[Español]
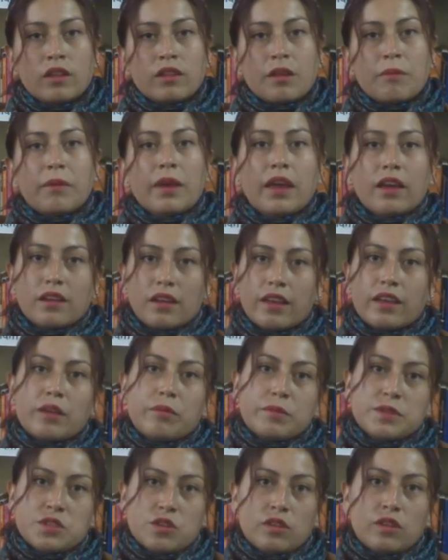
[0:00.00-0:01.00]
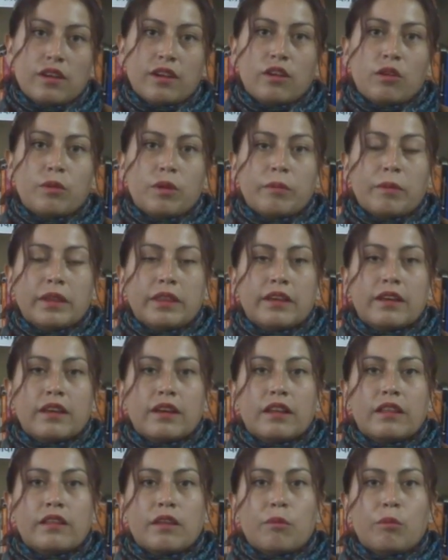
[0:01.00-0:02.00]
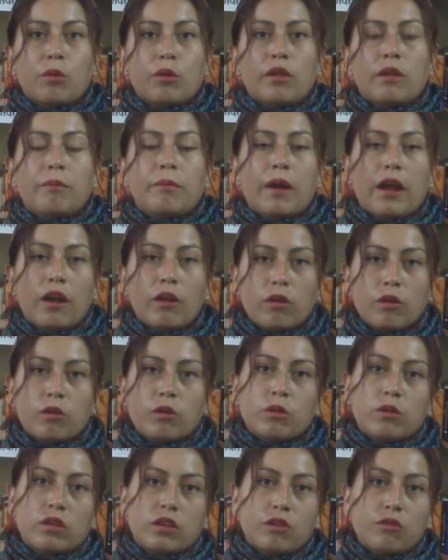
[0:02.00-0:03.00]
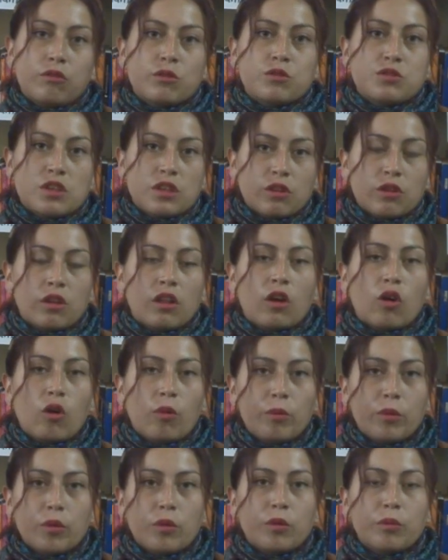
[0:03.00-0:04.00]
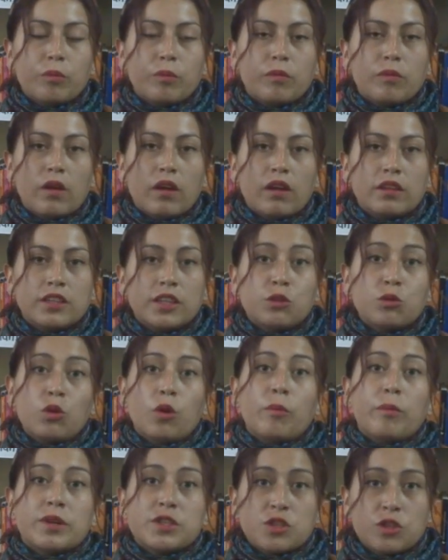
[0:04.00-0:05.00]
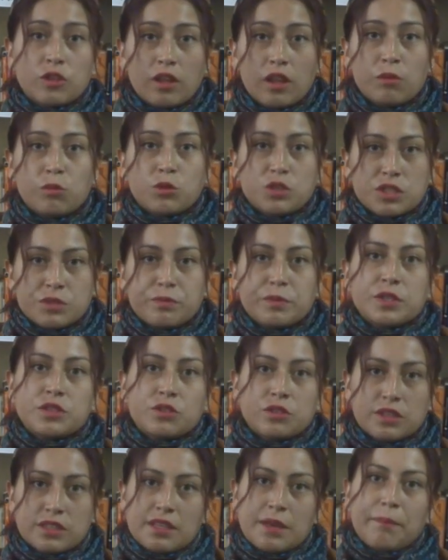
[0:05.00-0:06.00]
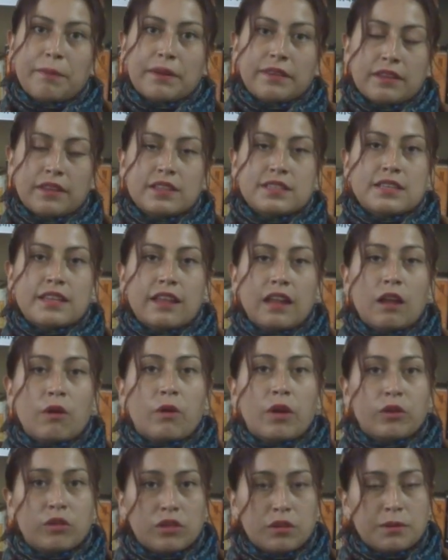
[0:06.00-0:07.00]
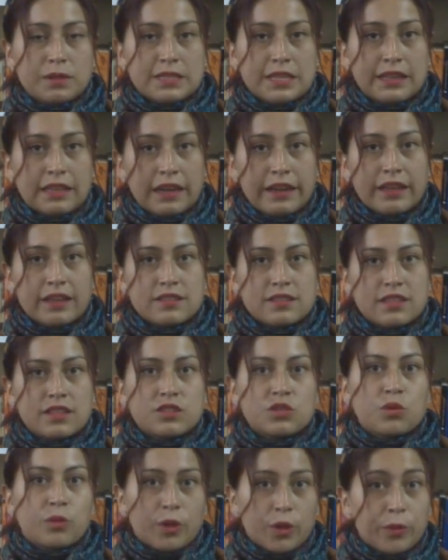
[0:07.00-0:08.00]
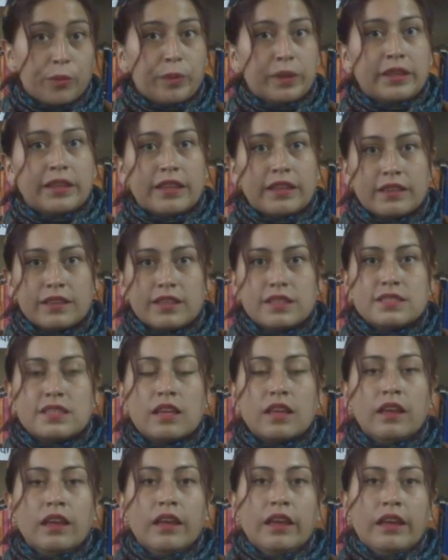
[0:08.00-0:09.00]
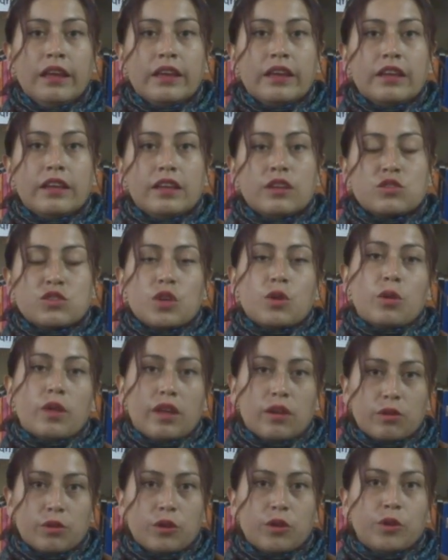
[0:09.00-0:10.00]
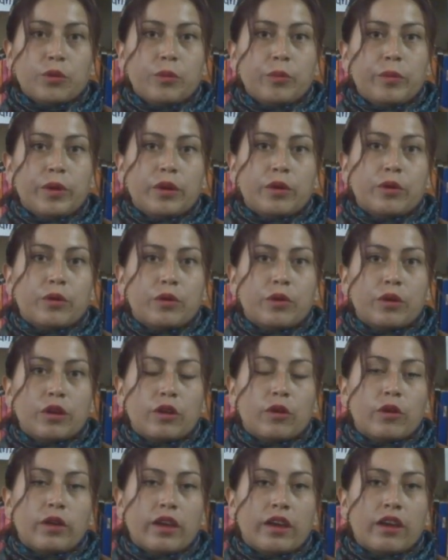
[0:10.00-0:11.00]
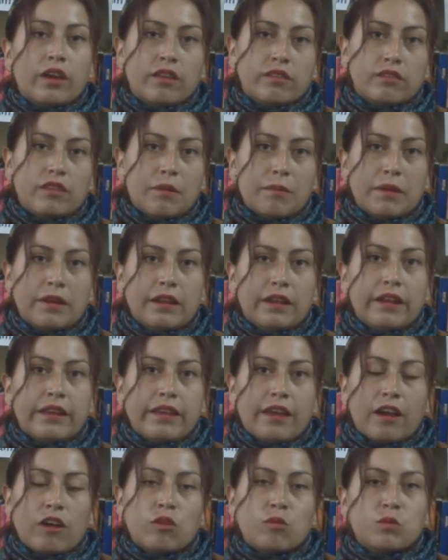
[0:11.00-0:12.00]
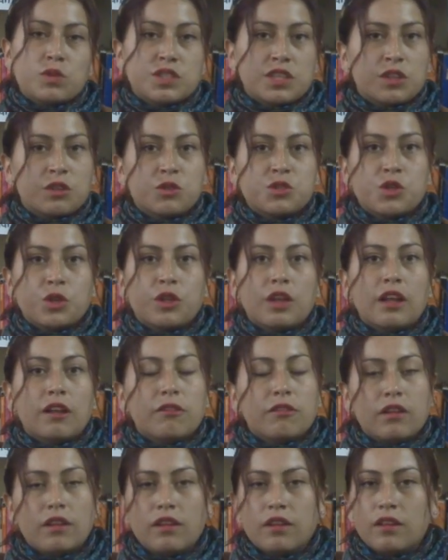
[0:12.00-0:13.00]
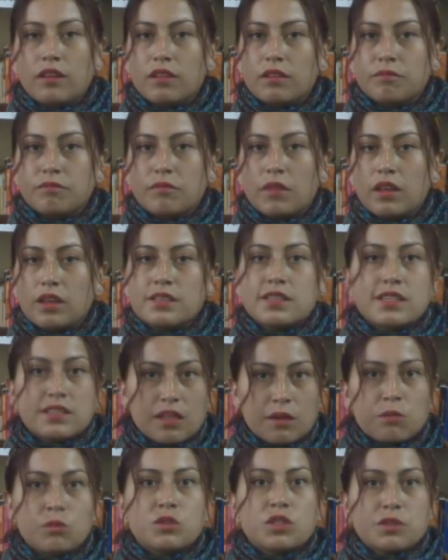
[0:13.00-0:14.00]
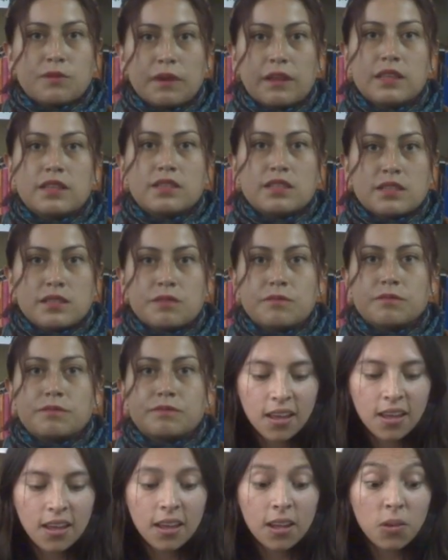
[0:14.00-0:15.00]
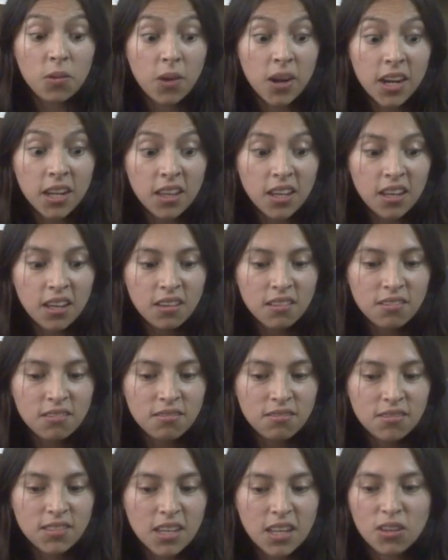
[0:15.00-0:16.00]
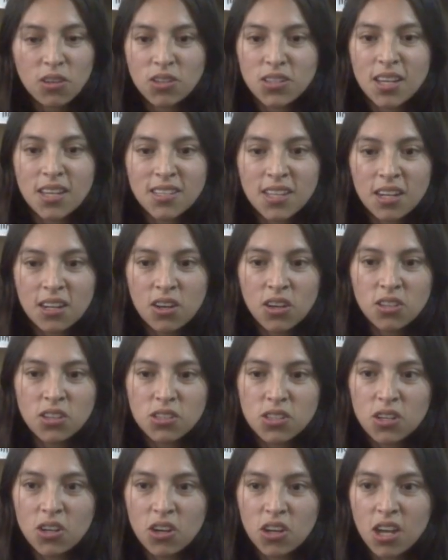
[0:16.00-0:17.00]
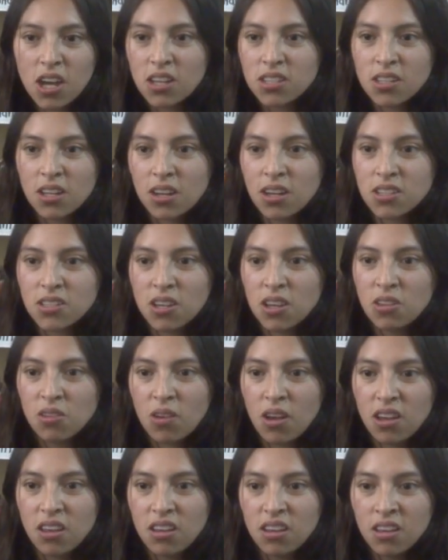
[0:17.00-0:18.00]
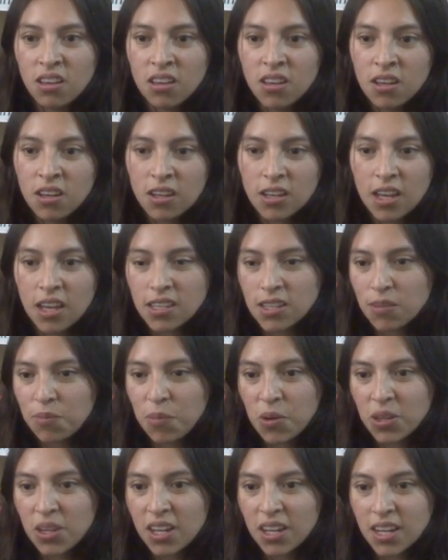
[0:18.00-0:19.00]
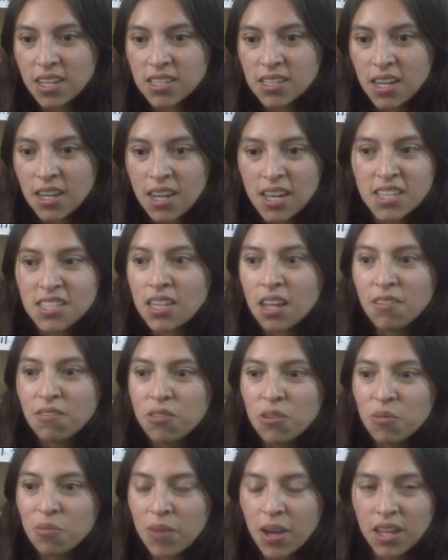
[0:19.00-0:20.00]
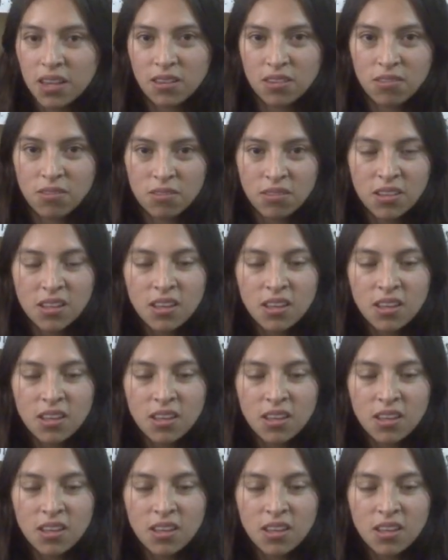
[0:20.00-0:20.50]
También hay que mencionar, obviamente, que en el tiempo de paro y cuando aquí fue un centro de acopio, a título personal, muchas personas que pertenecen a la Guardia Universitaria sí estuvieron pendientes y nos ayudaron, ¿no? Pero creo que de manera ya como institucional eh, existen muchas falencias. El guardia se nos acercó y nos dijo, ¿qué están haciendo ahí? ¿Qué se ponen a hacer? Están fumando.